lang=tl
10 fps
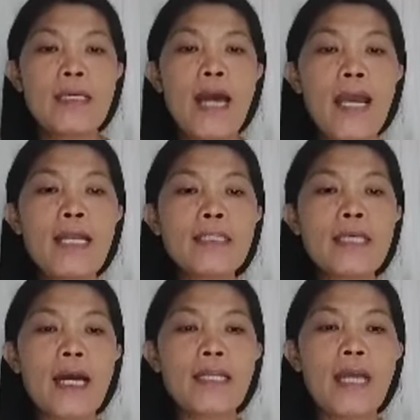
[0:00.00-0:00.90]
dahil
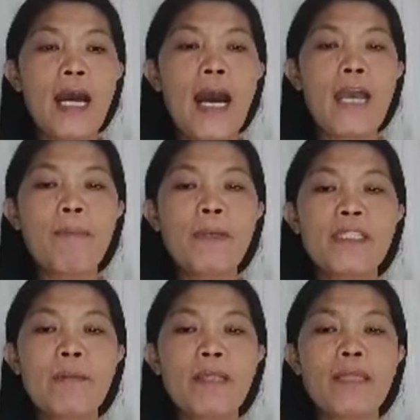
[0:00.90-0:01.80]
sa kanya ay
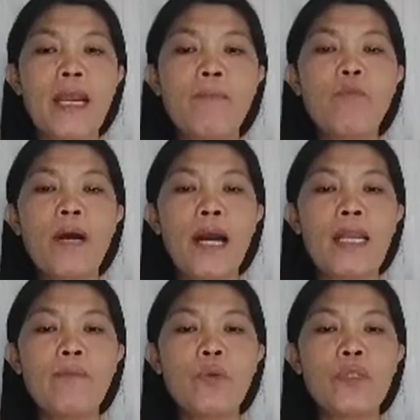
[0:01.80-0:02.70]
pansamantala mong
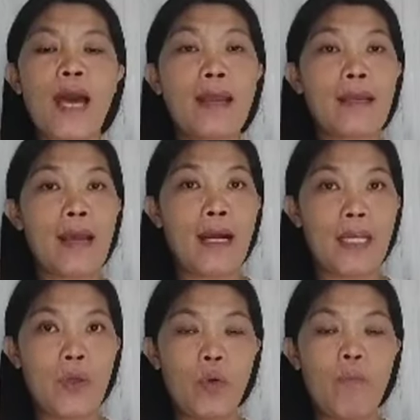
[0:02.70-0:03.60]
makalimutan ang
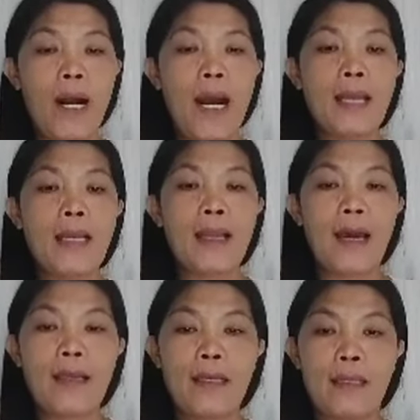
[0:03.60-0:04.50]
iyong mga
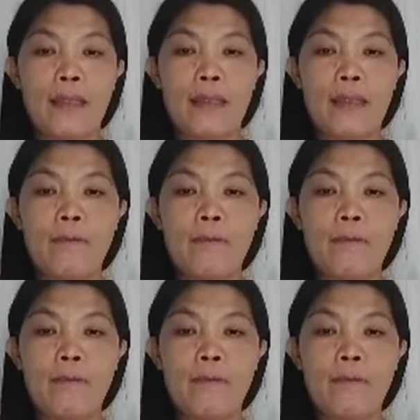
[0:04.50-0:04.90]
alalahanin.